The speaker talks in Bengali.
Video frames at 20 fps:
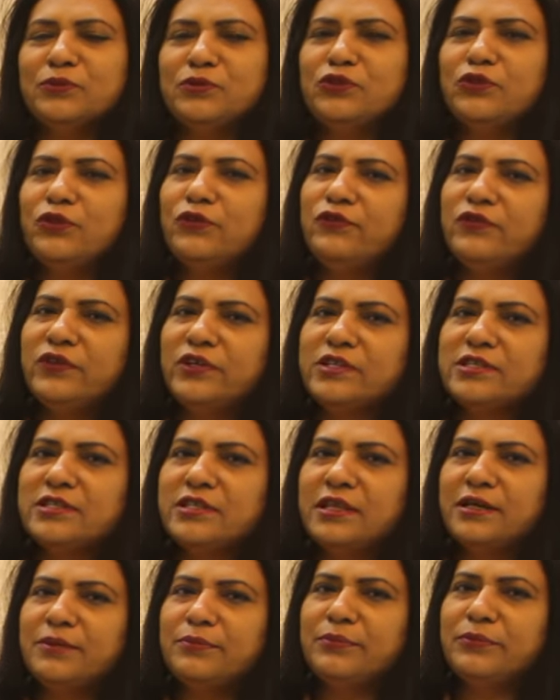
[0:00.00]
জুলফিয়া
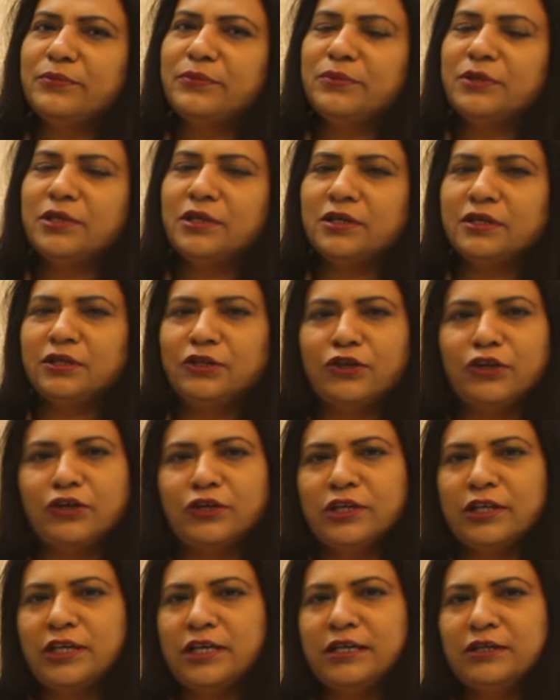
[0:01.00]
ইসলাম ডট
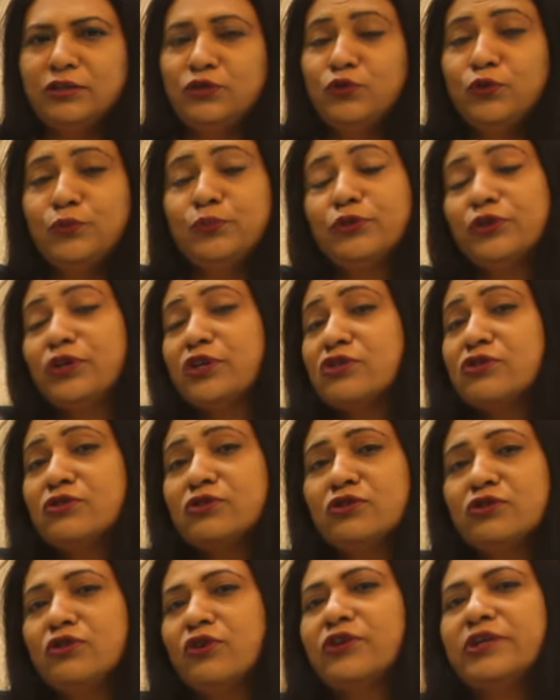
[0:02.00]
নেট জুইপ্রকাশন
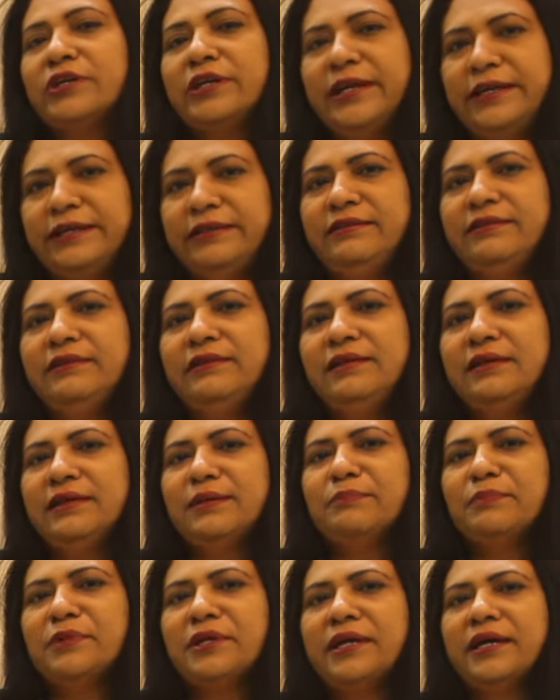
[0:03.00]
ডট নেট দিলে
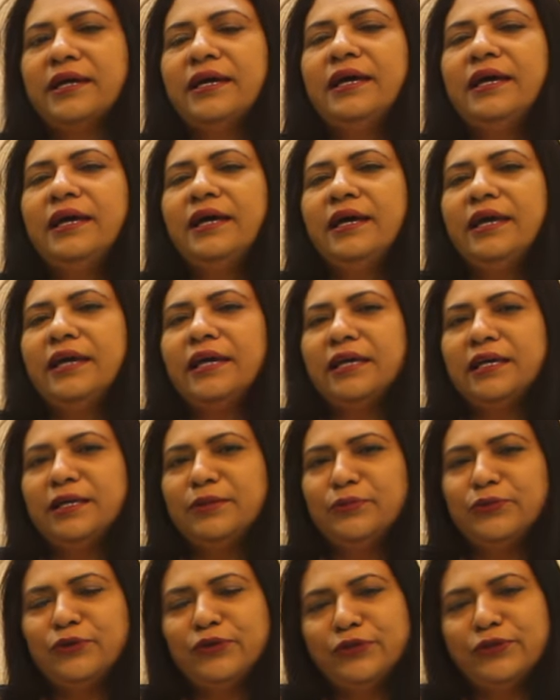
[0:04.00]
আপনারা এই
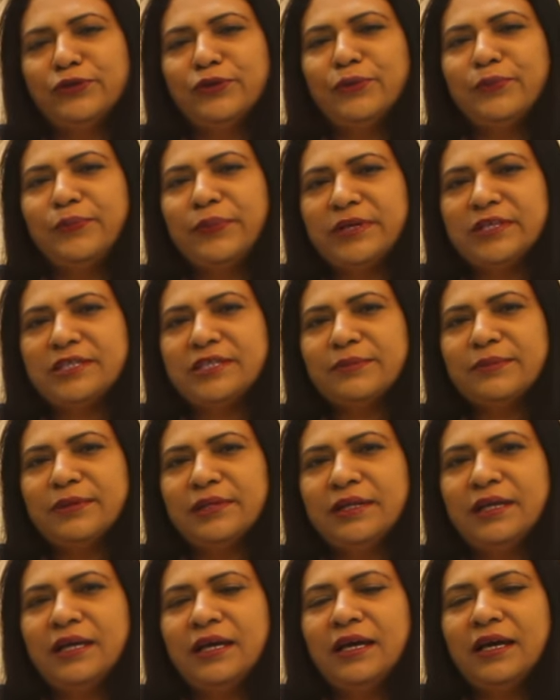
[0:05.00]
বইগুলো পেয়ে যাবেন
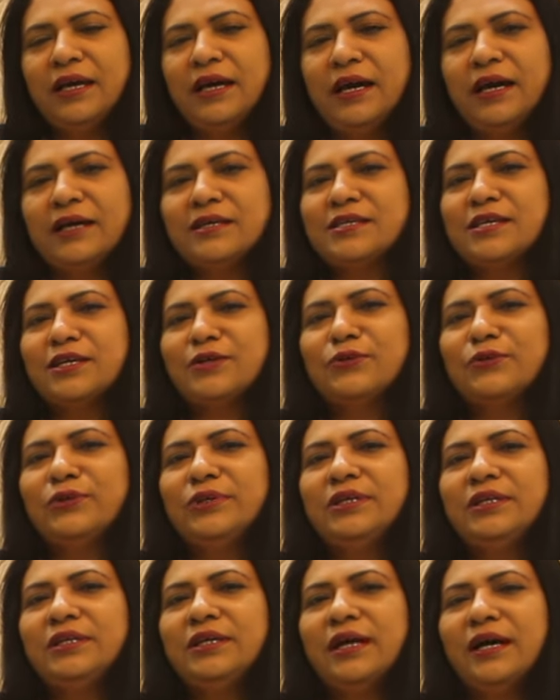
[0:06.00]
আশা করি
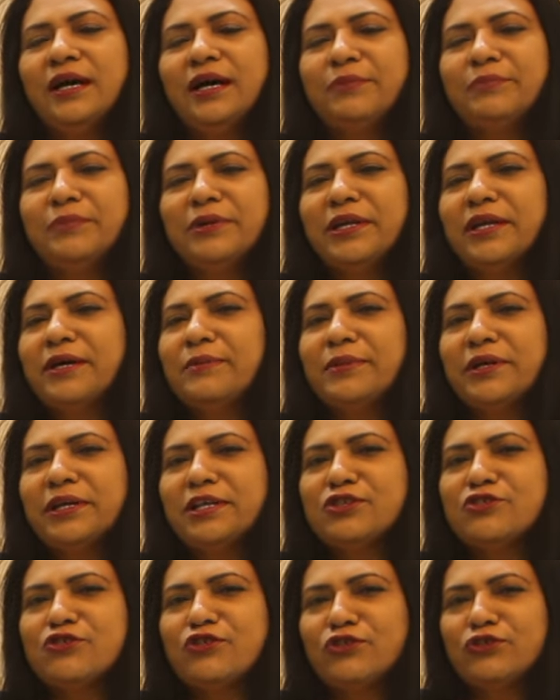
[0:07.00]
আপনারা আমাকে
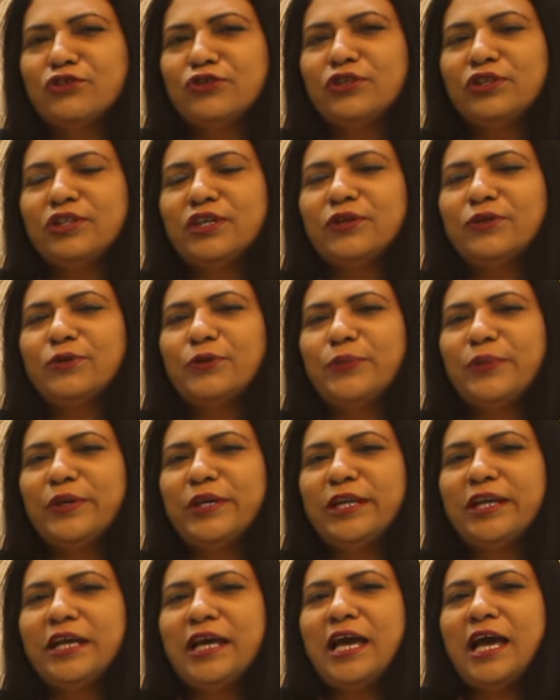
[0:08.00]
সহযোগিতা করবেন
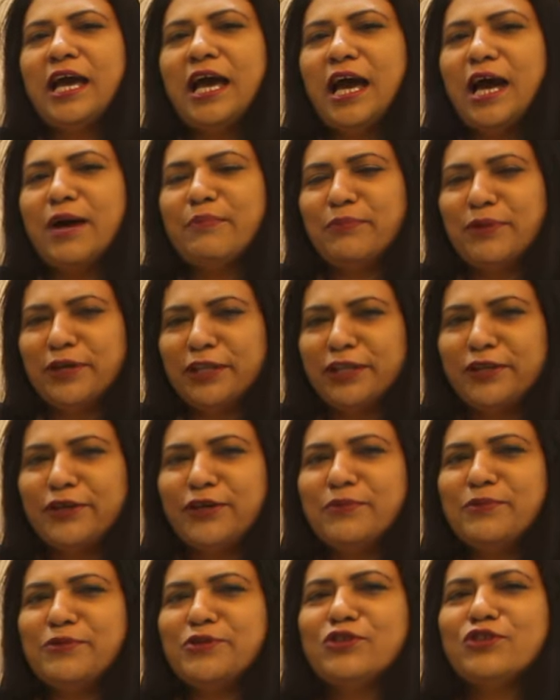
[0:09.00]
আপনাদেরকে
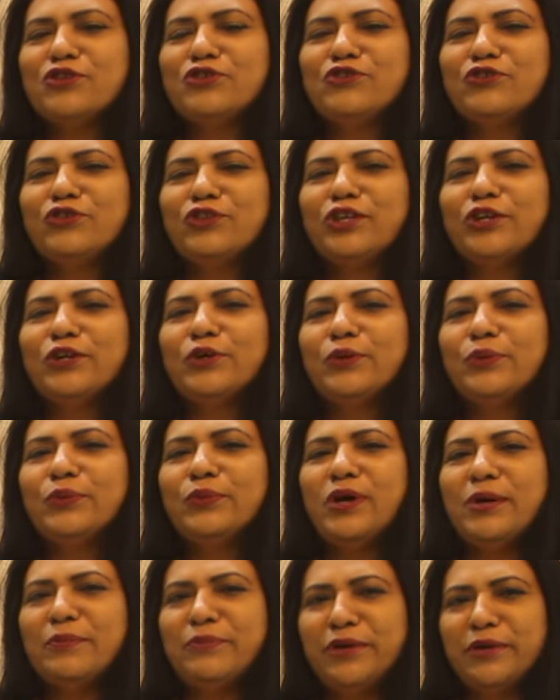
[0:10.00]
আমি সহযোগিতা করব
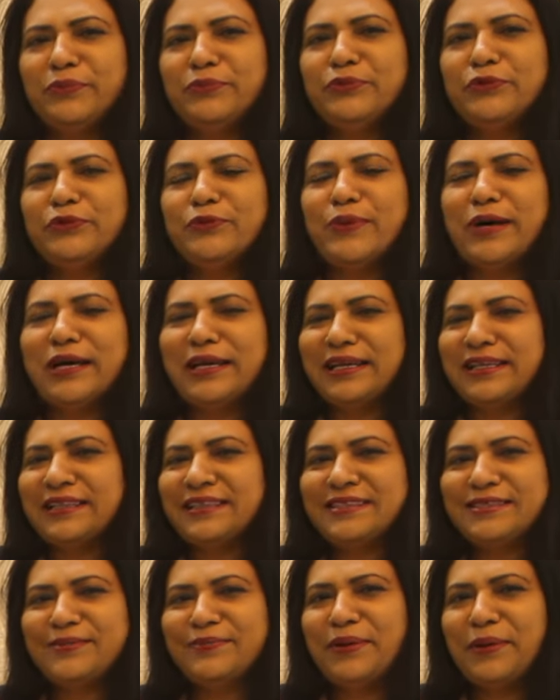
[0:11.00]
আমরা পুরো
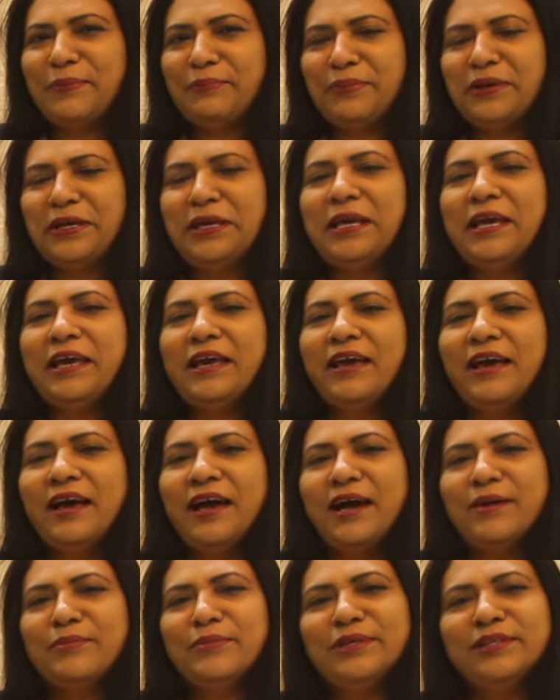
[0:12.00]
বাংলাদেশ ব্যাপী
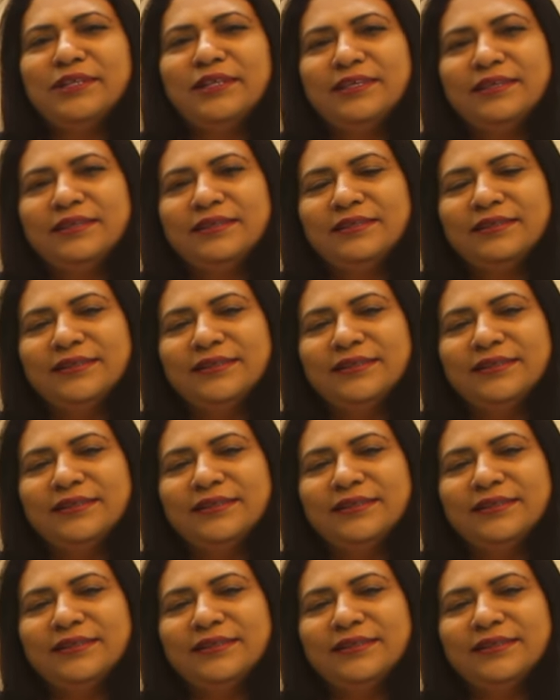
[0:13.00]
আমাদের